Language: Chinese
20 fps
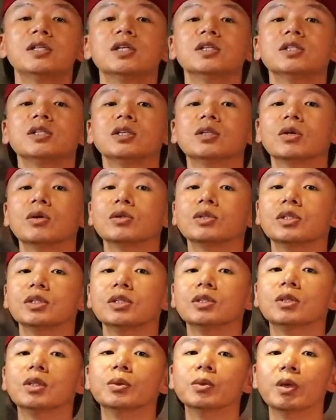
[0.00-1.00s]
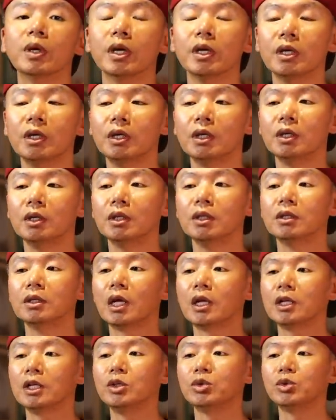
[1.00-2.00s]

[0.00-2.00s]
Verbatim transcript: 这些东西，对不对？那你